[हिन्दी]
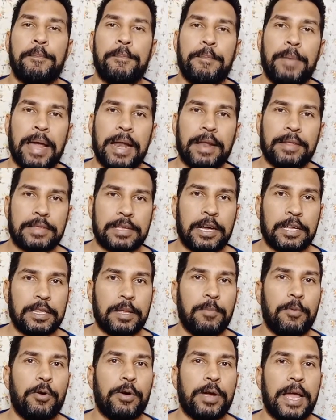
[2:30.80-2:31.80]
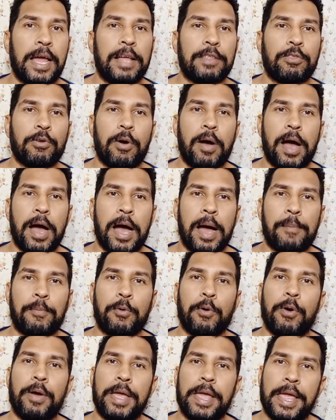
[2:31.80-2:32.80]
बैलेंस खत्म हो गया है तो
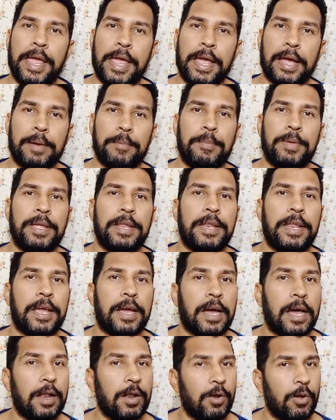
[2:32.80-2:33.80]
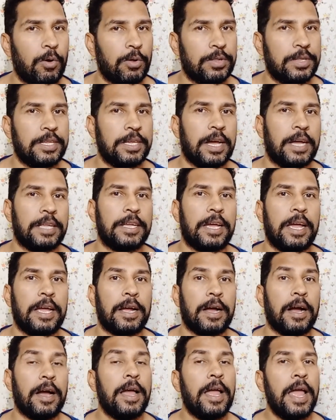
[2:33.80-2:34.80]
आपको एक महीने का लोन दिया
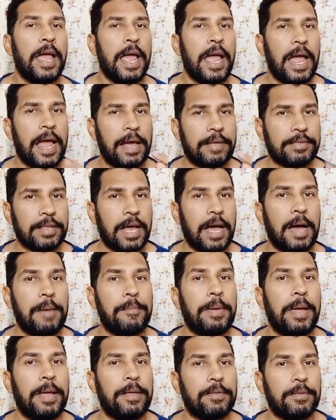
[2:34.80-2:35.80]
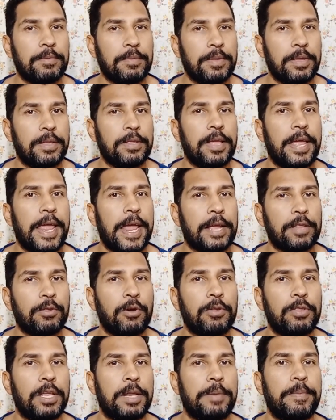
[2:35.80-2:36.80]
जाएगा ऐसा हमें एक
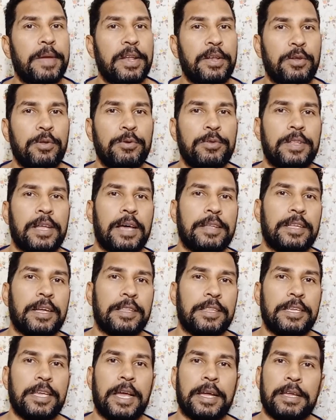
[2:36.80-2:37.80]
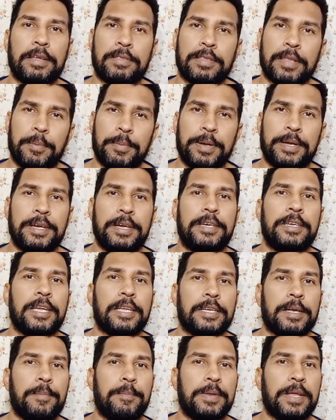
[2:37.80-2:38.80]
दो दिन में न्यूज़ आ सकती है कि सभी
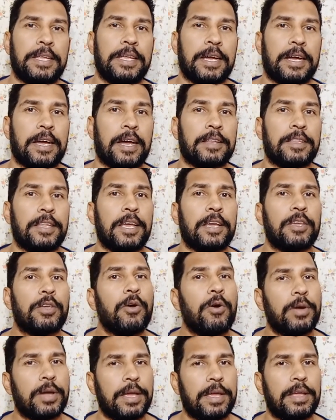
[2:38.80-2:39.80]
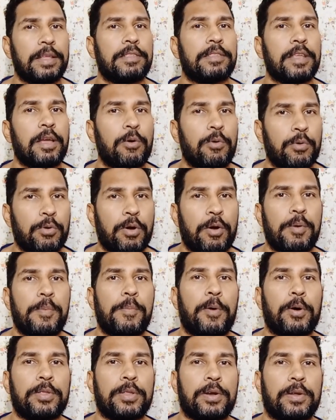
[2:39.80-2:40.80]
डीटीएच कंपनियां ये कर दे क्योंकि इससे उनको भी
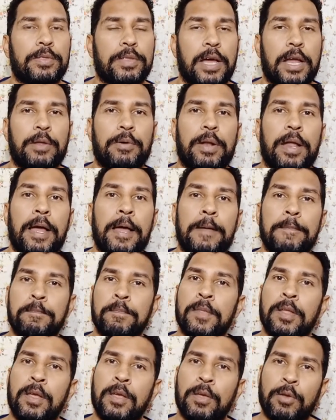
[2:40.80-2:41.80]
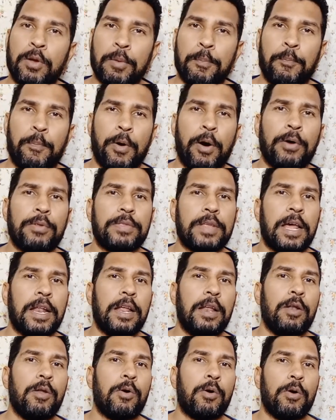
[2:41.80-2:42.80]
बहुत नुकसान हो रहा है क्योंकि बहुत
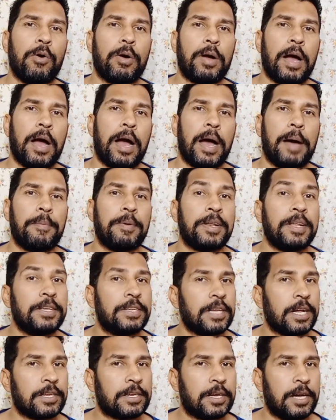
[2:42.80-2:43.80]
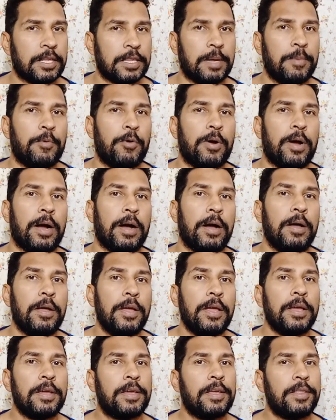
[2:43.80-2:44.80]
सारे लोगों का अब रिचार्ज खत्म होगा
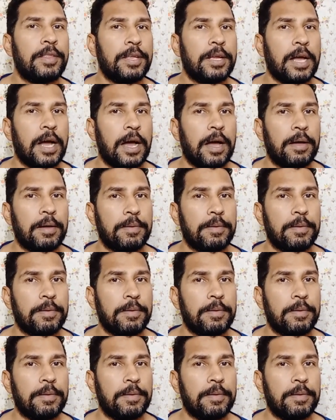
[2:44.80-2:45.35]
किसी का